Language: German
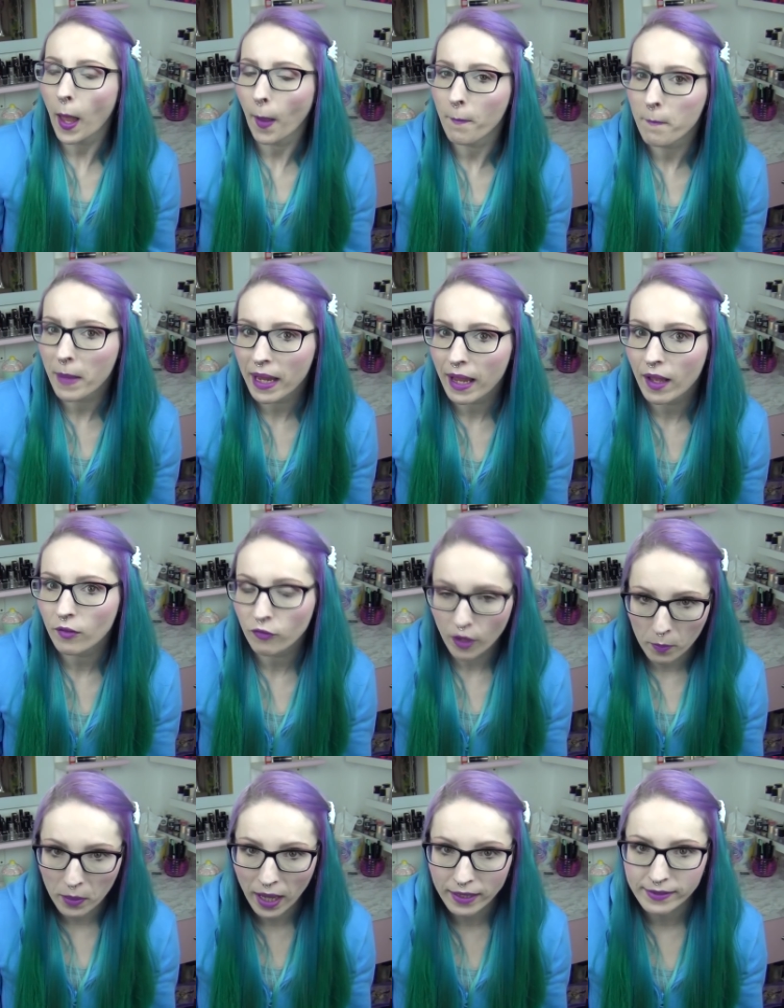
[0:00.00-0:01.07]
mehr
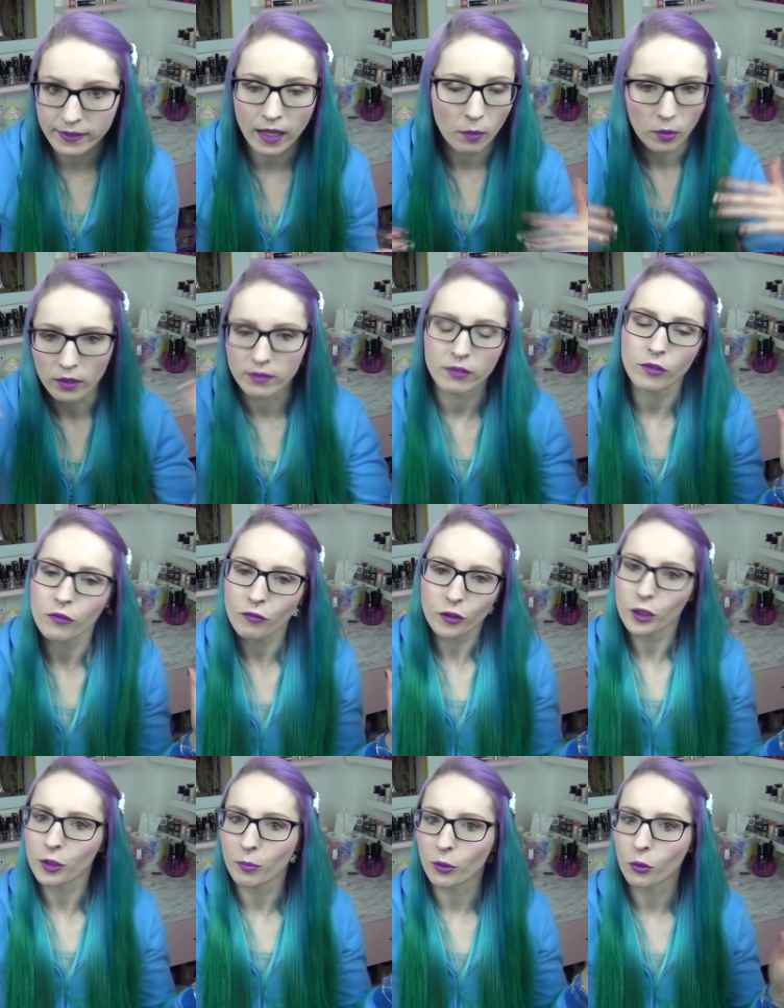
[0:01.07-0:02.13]
verblasst, aber es sieht,
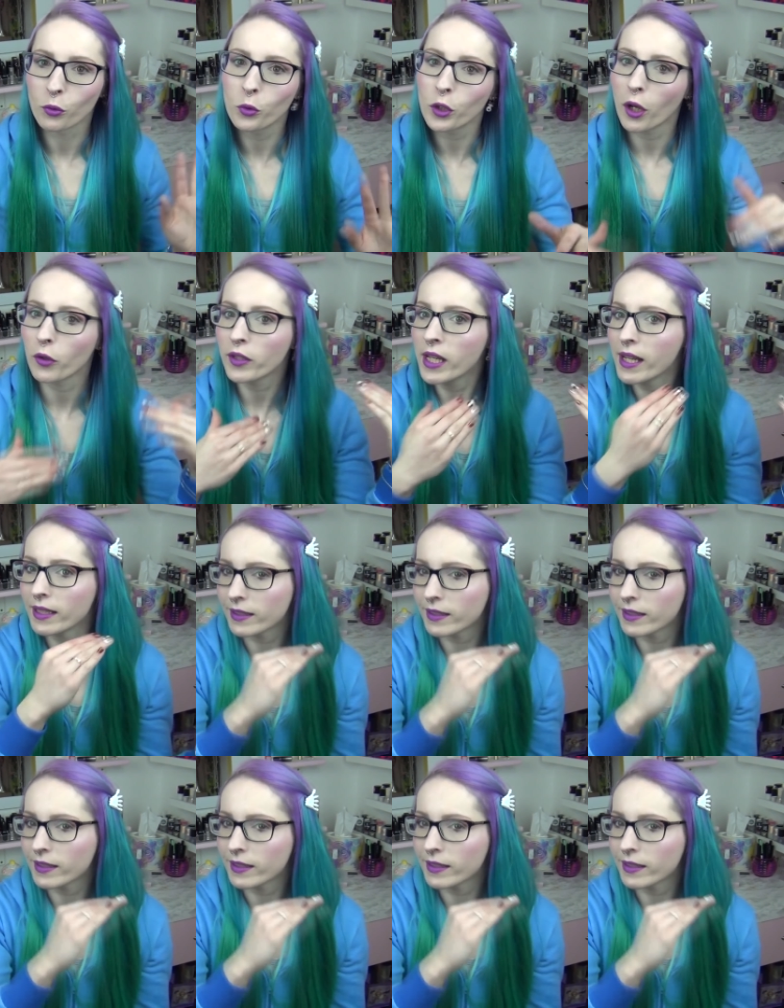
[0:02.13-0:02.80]
finde ich, immer noch gut aus.